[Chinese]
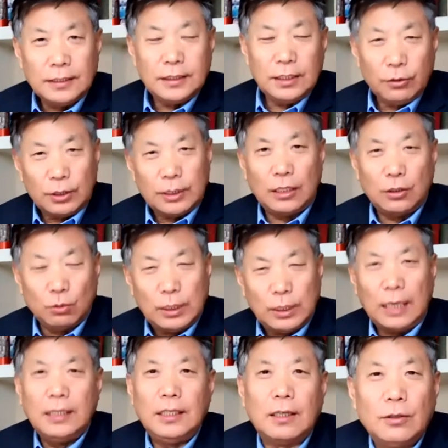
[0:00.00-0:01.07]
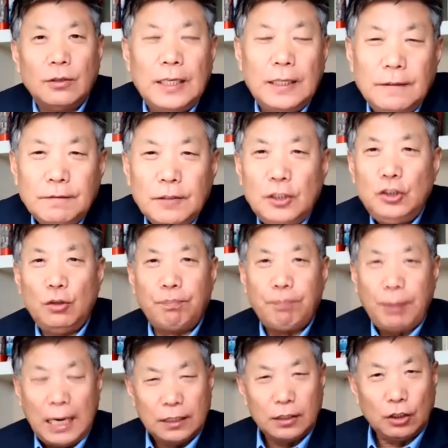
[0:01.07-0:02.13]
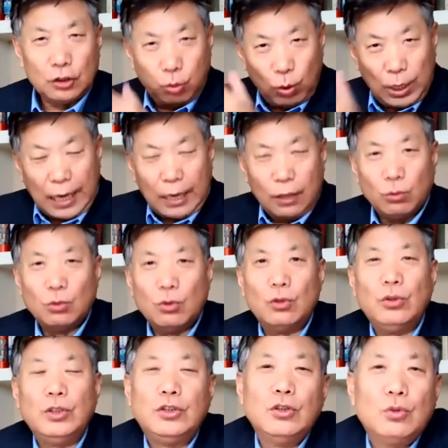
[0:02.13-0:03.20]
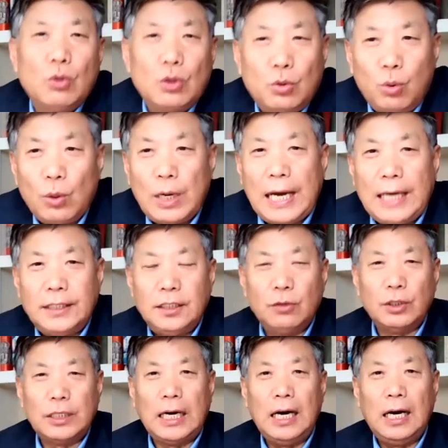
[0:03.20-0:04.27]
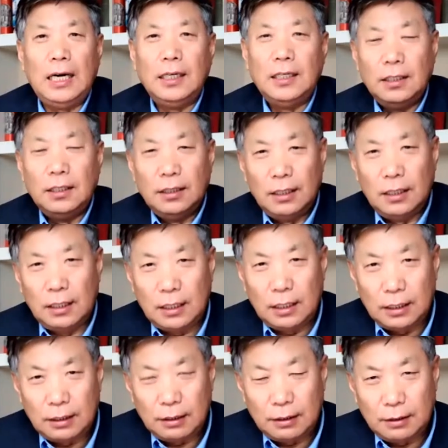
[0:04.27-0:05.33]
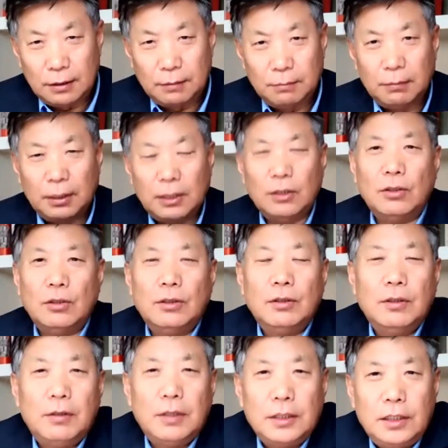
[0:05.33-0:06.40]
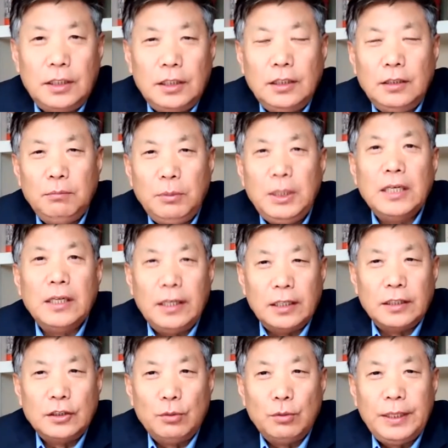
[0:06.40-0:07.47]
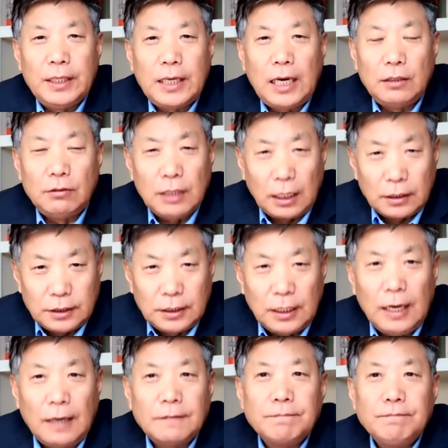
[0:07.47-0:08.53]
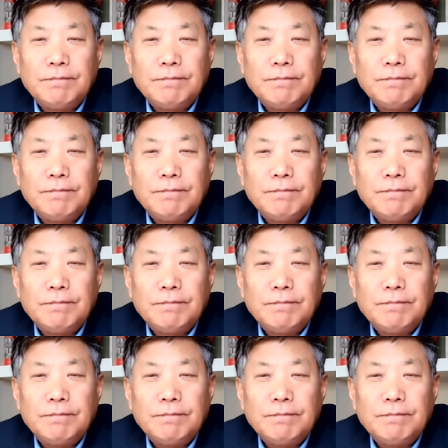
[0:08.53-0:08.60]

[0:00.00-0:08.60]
结果他入党以后呢，就派到土改工作队去做土改。结果他呃没有听命令，就被开除党籍了。